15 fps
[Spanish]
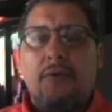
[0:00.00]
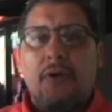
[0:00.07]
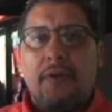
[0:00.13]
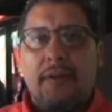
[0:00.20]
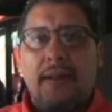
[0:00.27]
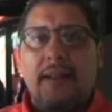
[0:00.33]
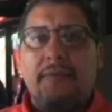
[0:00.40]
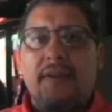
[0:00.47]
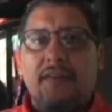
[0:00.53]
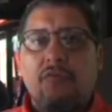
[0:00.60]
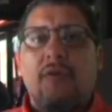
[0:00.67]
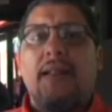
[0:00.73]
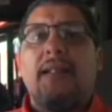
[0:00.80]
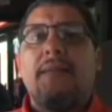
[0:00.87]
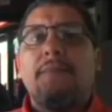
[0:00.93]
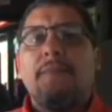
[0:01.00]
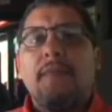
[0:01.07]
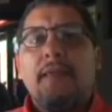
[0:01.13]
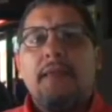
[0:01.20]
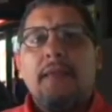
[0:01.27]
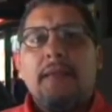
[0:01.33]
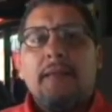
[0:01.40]
Bolivariana de Venezuela,
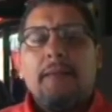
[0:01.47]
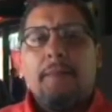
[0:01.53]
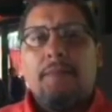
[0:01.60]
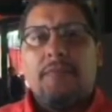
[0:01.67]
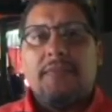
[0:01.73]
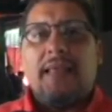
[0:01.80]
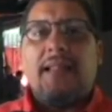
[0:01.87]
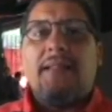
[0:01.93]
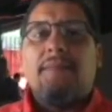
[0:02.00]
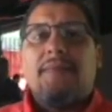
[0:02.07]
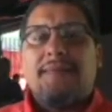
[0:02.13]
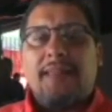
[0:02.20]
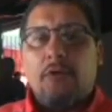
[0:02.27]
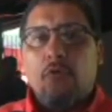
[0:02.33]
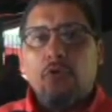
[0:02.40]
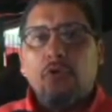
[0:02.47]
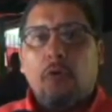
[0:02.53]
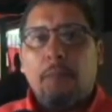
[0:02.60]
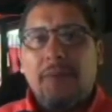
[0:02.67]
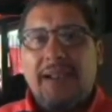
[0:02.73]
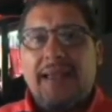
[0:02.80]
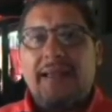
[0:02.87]
del segundo
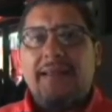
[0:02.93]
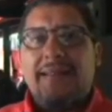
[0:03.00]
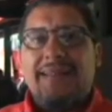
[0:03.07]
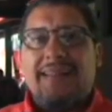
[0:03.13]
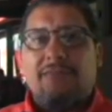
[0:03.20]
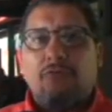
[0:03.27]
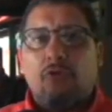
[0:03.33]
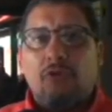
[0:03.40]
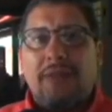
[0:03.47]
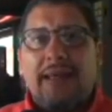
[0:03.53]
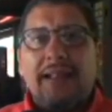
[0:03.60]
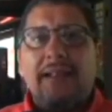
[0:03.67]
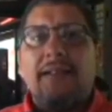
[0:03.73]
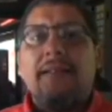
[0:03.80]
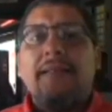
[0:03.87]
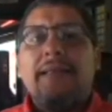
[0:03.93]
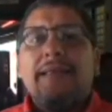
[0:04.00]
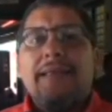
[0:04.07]
Plan Nacional